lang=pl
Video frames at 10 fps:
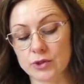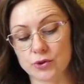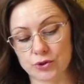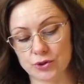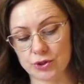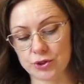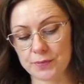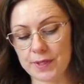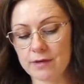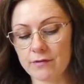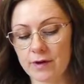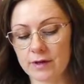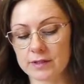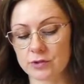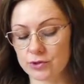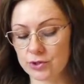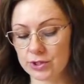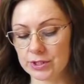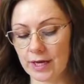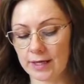Coś ci śpiewa, coś
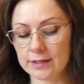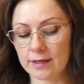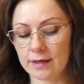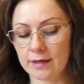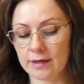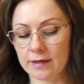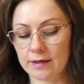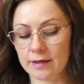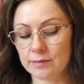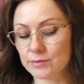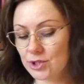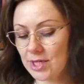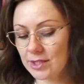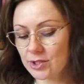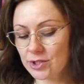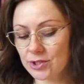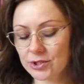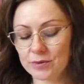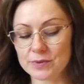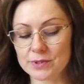ci gada, brzęczy
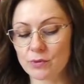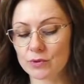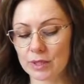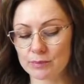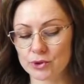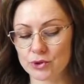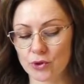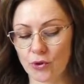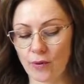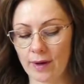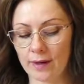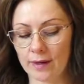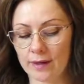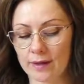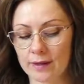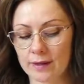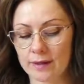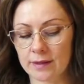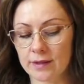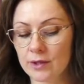niby złota pszczoła.
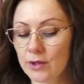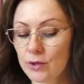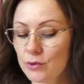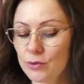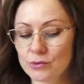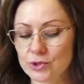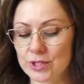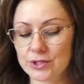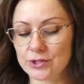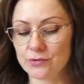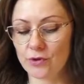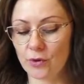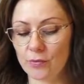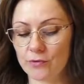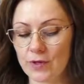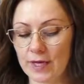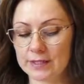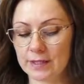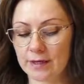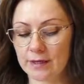Różne dziwy
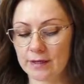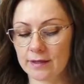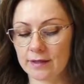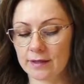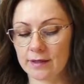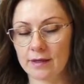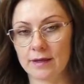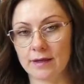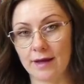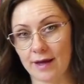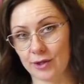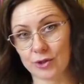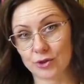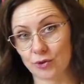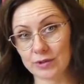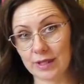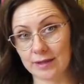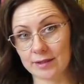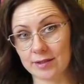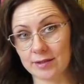opowiada, a kto
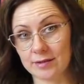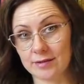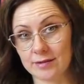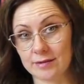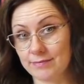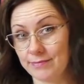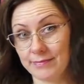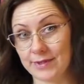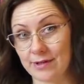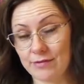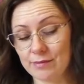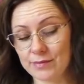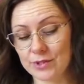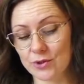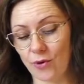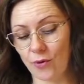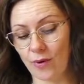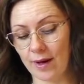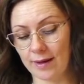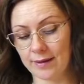taki? Nie wiem
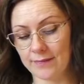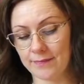zgoła.